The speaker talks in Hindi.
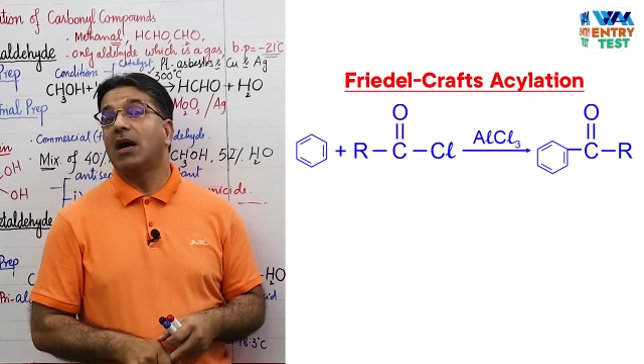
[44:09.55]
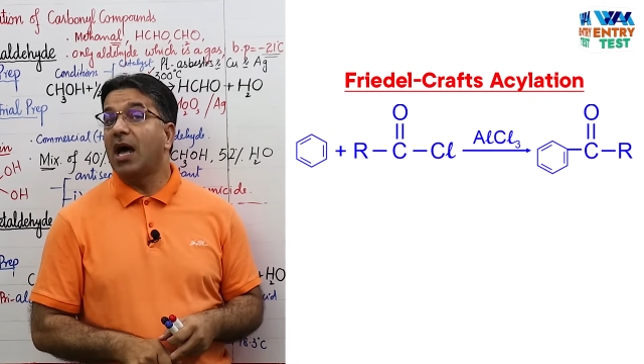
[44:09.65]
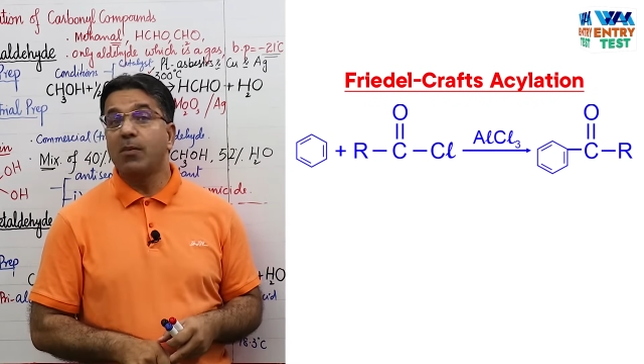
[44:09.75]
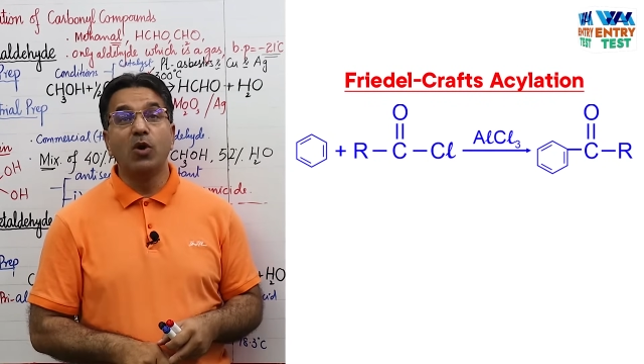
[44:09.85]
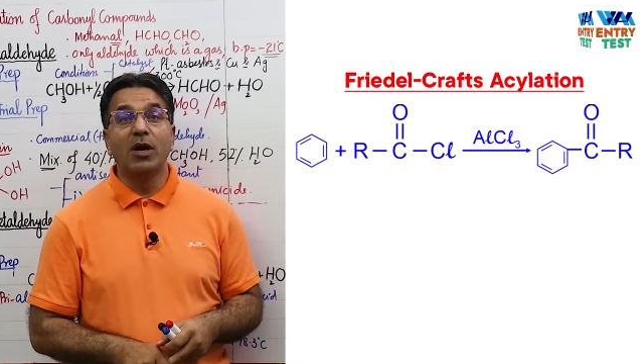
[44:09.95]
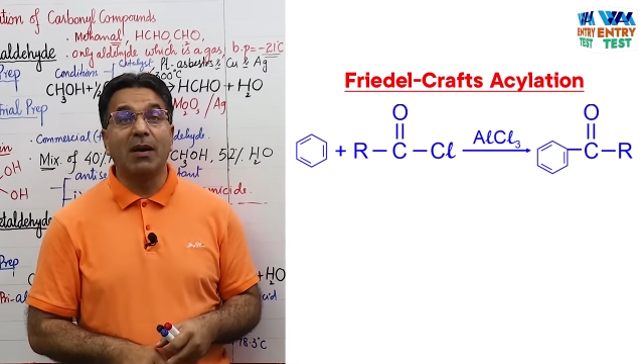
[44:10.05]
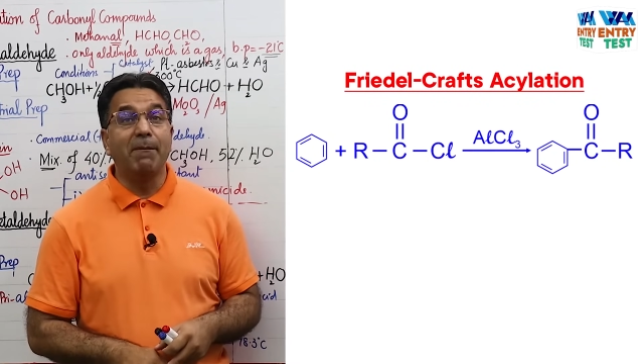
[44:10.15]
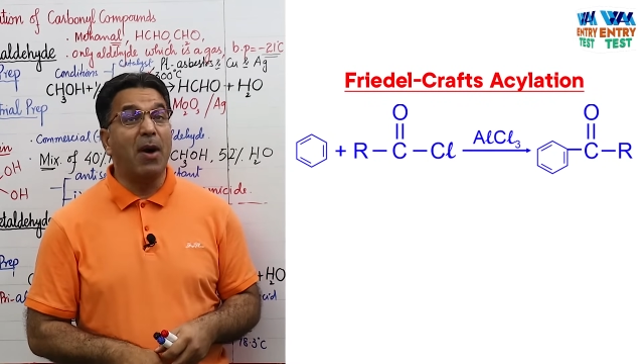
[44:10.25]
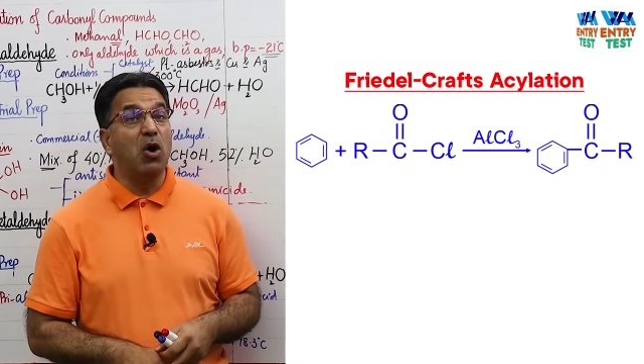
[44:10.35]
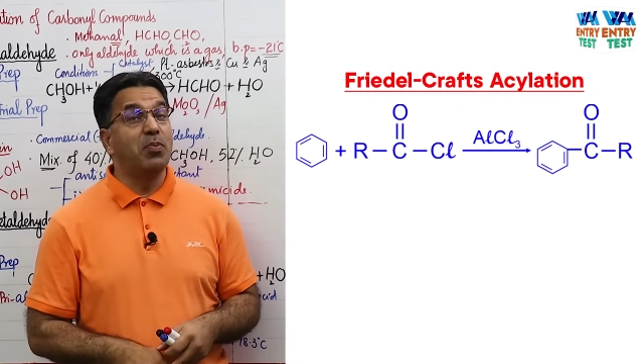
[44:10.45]
कार्बन
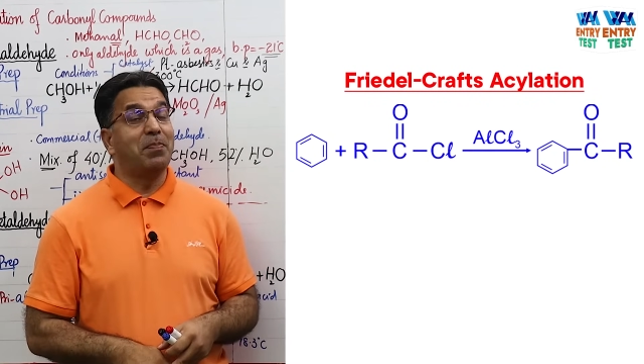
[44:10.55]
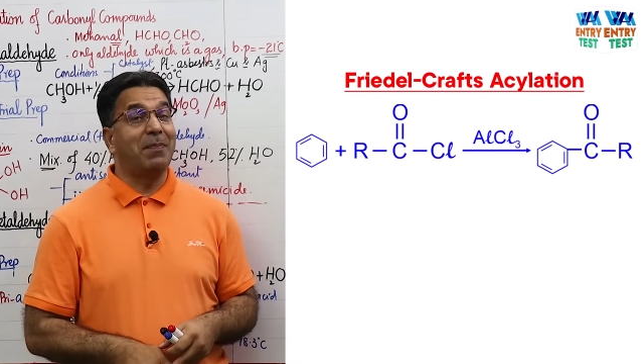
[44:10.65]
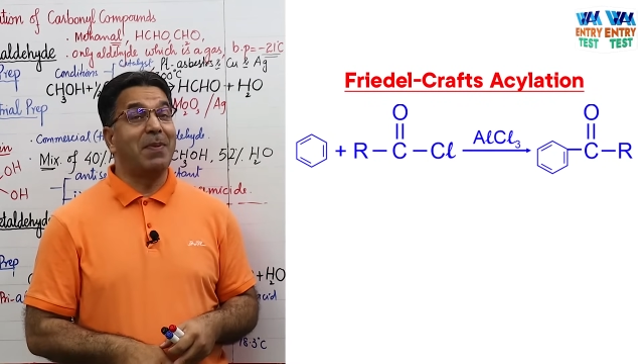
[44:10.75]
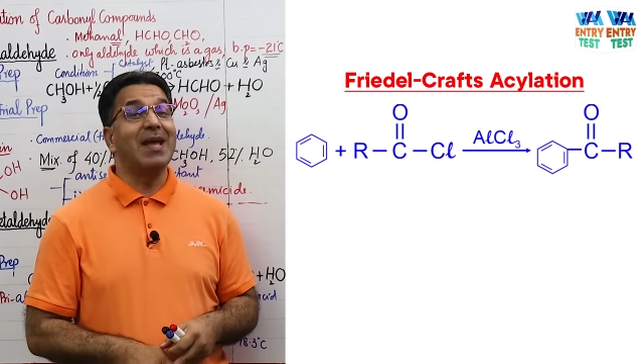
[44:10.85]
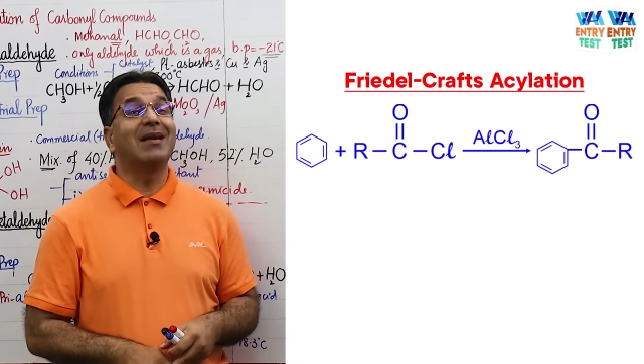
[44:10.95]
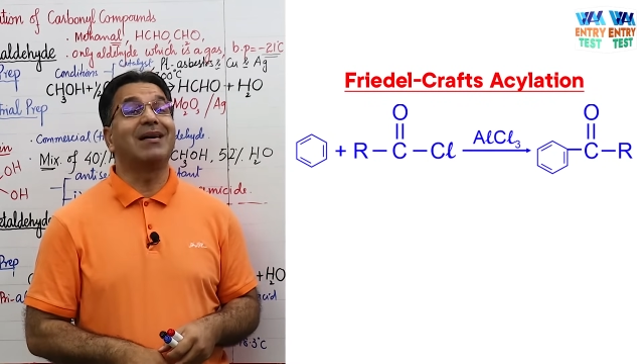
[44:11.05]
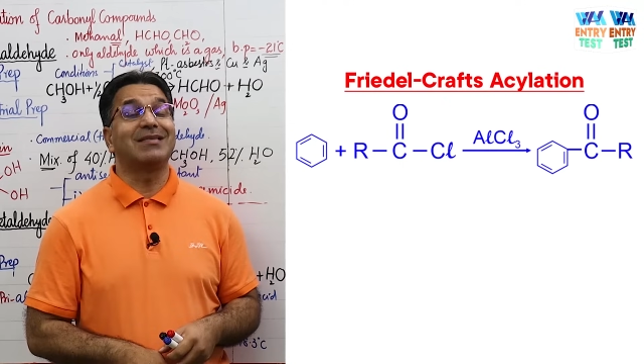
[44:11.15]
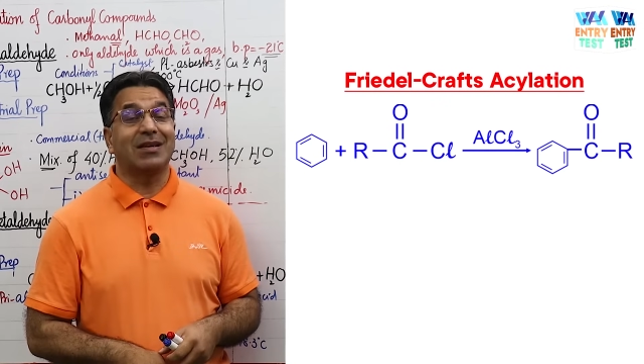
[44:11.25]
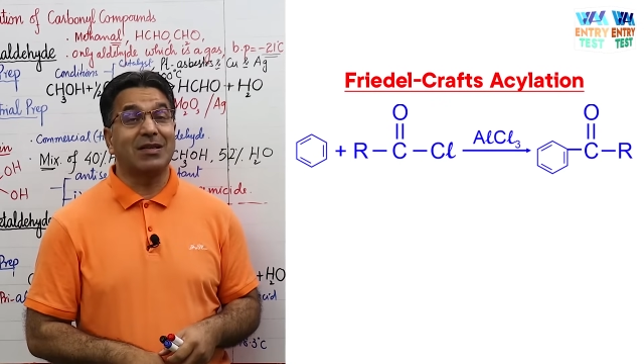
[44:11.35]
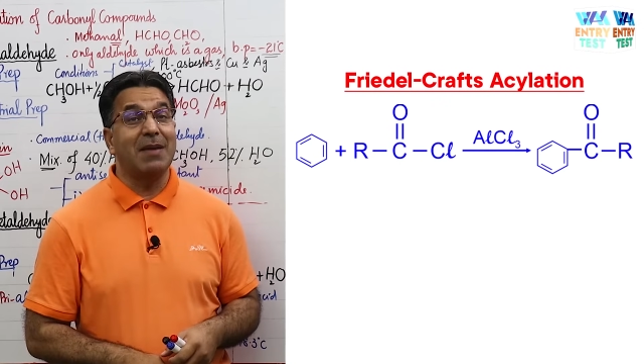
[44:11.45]
कंपाउंड प्रिपेयर
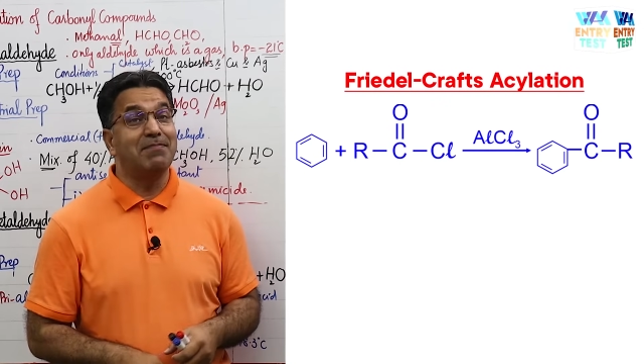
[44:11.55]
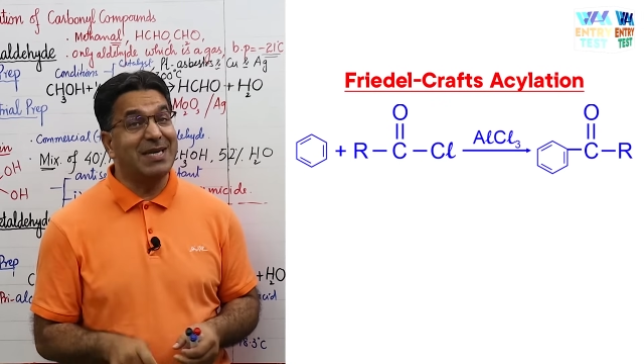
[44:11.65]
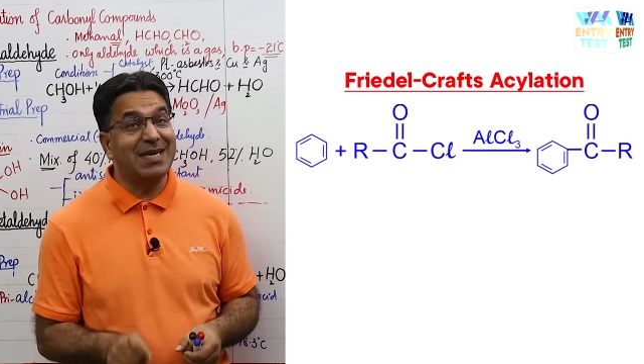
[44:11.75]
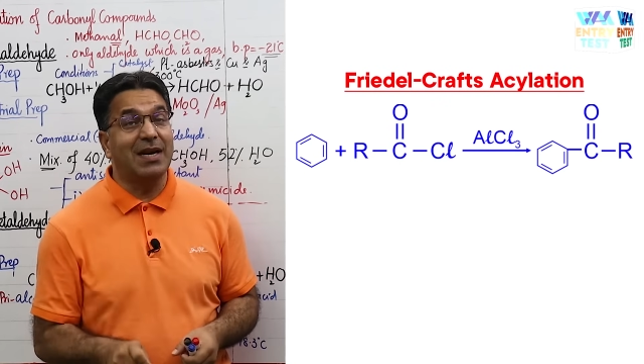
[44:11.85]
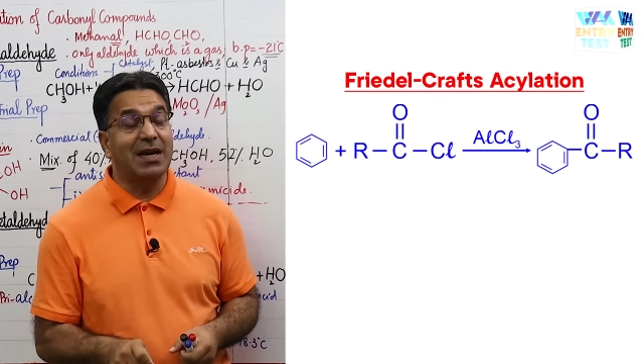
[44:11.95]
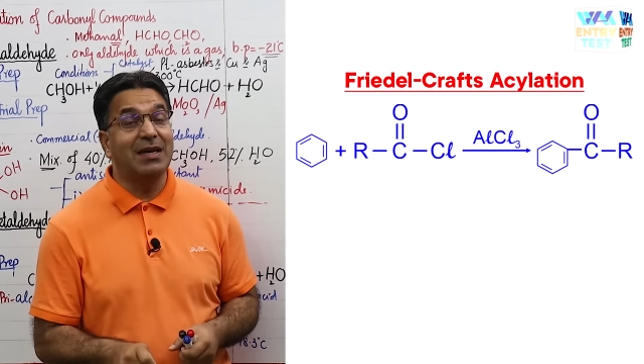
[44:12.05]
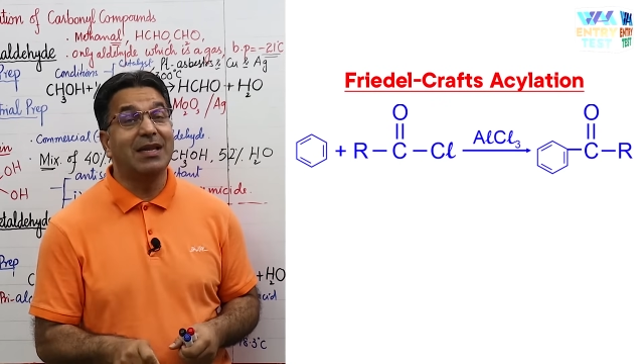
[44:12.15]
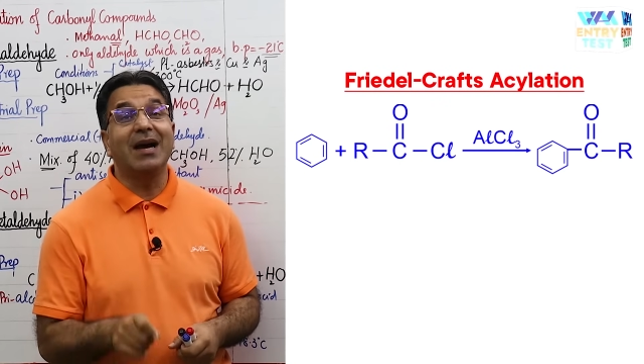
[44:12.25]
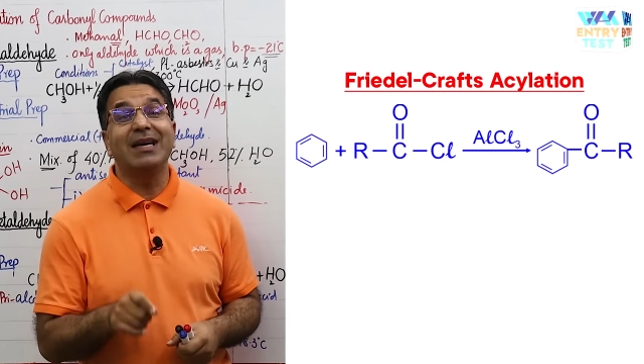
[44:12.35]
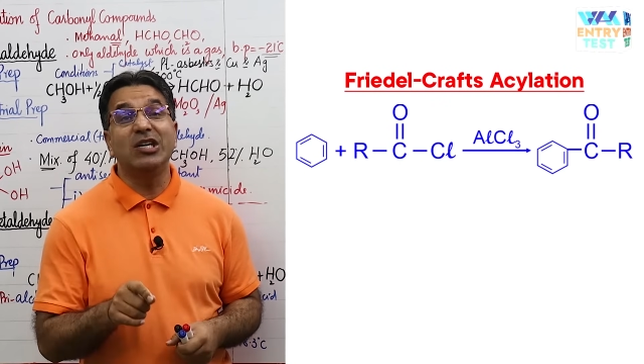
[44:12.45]
कर सकते हैं पर्टिकुलरली
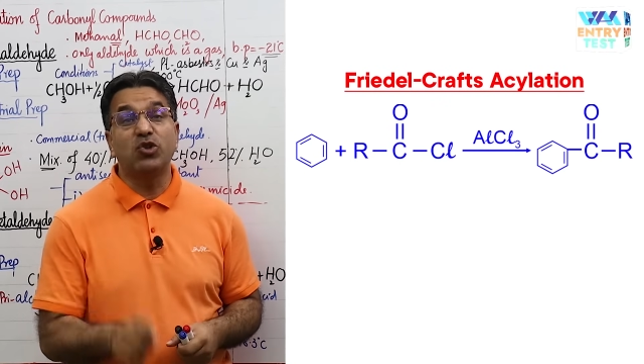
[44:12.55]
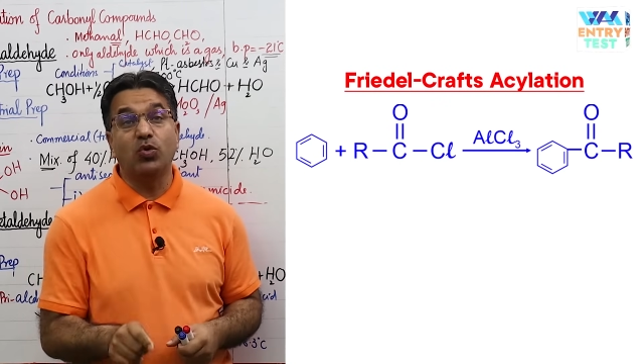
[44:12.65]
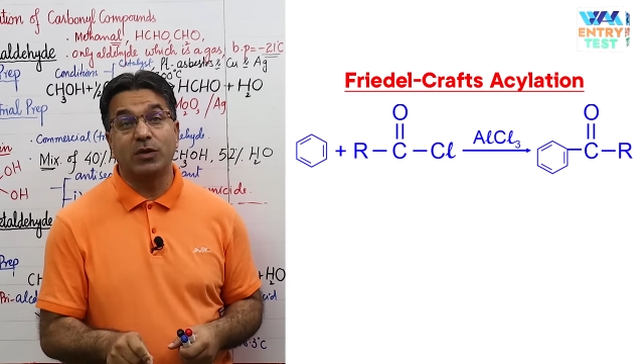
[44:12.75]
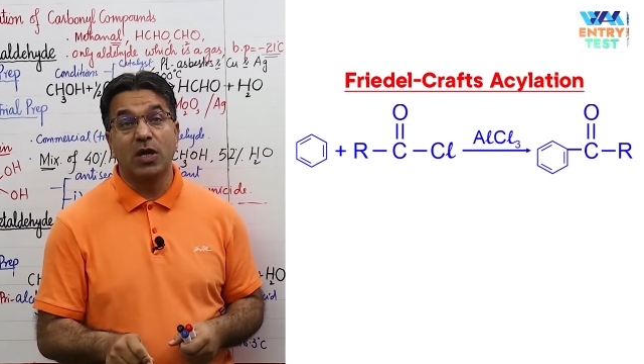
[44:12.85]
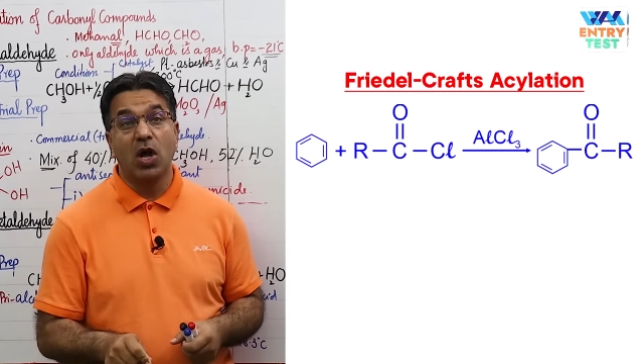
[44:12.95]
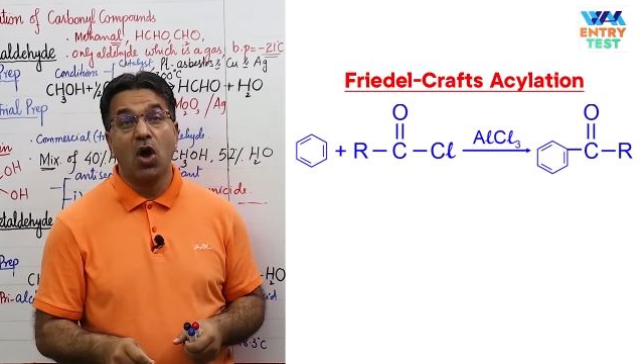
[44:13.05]
दीटोन